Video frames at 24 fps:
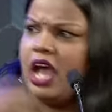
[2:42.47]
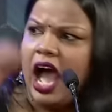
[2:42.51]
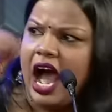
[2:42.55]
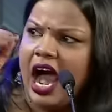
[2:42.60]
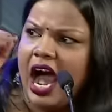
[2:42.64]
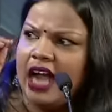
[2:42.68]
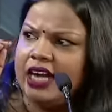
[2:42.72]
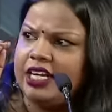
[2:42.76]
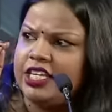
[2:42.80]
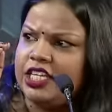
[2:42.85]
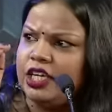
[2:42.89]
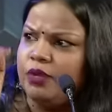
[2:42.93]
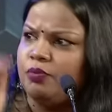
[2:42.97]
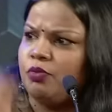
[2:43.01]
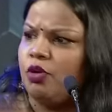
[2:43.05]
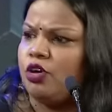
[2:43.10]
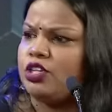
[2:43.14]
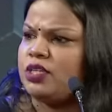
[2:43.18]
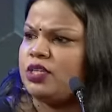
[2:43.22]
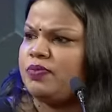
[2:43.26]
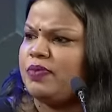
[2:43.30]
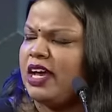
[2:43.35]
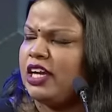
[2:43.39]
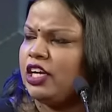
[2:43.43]
ஆட்சி
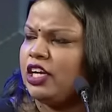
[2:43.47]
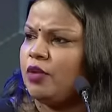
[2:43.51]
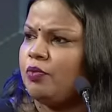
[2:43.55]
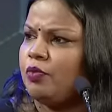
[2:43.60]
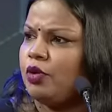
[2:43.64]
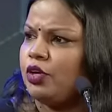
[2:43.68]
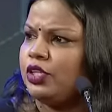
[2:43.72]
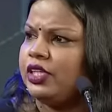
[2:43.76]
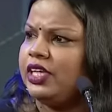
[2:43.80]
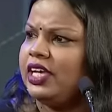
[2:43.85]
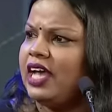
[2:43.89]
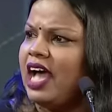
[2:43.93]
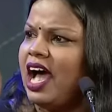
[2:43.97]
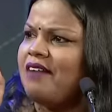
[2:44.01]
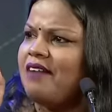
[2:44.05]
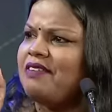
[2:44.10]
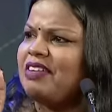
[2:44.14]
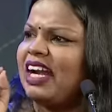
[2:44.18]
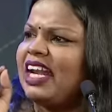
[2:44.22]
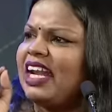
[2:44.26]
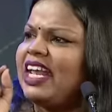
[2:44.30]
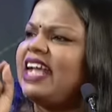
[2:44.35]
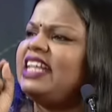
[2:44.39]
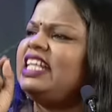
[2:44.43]
மோசமா இருக்கும் பொழுது
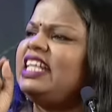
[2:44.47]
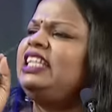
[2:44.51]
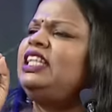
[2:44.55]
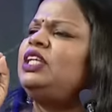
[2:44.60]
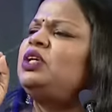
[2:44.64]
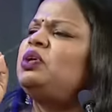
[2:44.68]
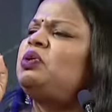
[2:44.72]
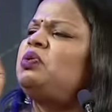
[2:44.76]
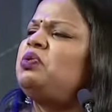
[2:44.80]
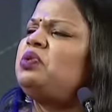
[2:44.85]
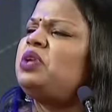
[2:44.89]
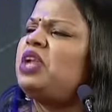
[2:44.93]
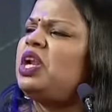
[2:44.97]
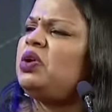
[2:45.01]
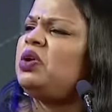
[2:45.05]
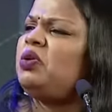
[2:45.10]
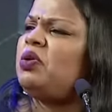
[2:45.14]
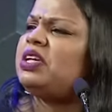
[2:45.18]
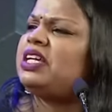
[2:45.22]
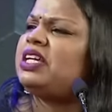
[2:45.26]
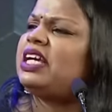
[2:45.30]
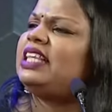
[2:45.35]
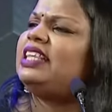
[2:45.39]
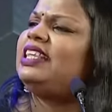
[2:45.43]
அவர்களை எதிர்த்து குரல்
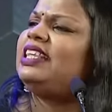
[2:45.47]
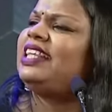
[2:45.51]
கொடுக்க